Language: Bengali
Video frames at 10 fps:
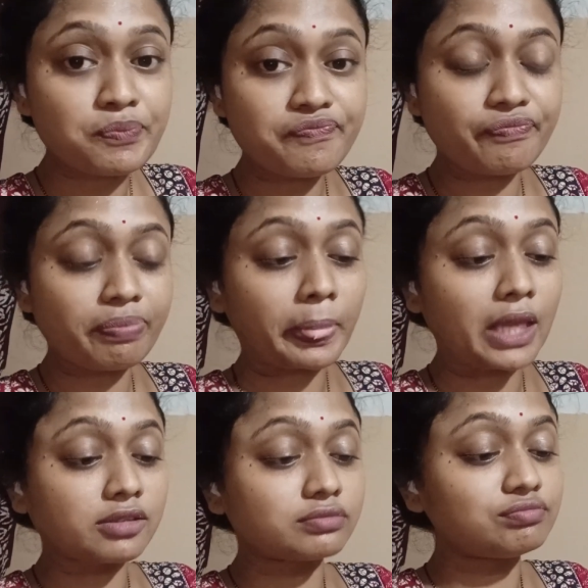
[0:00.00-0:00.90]
কিছুটা
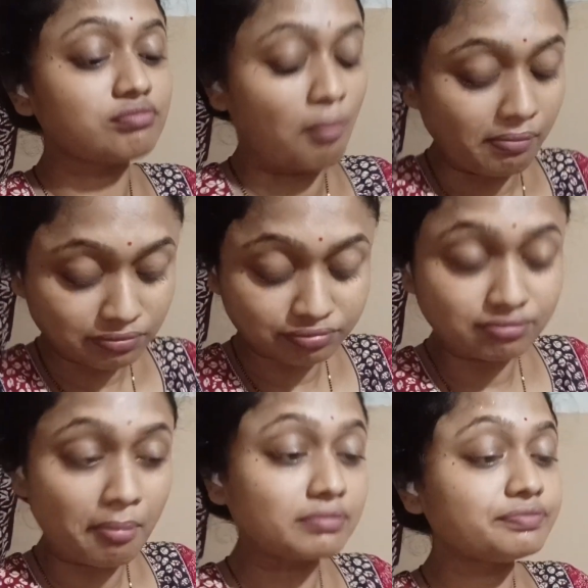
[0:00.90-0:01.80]
ছাদে কিছুটা কাকুদের
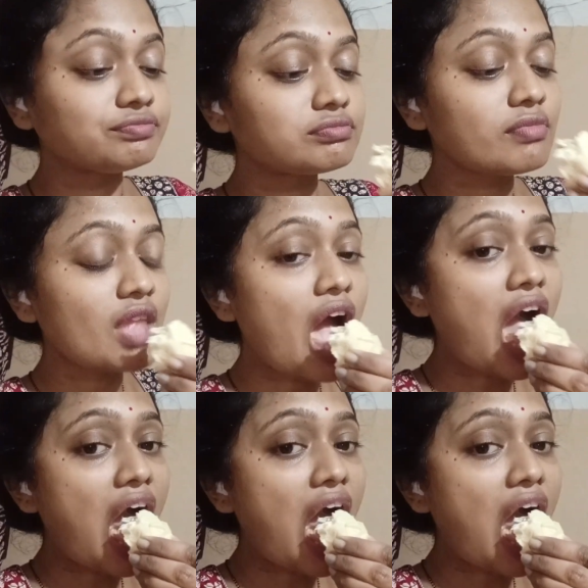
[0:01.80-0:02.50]
ঘরে দিয়ে দিয়েছিলাম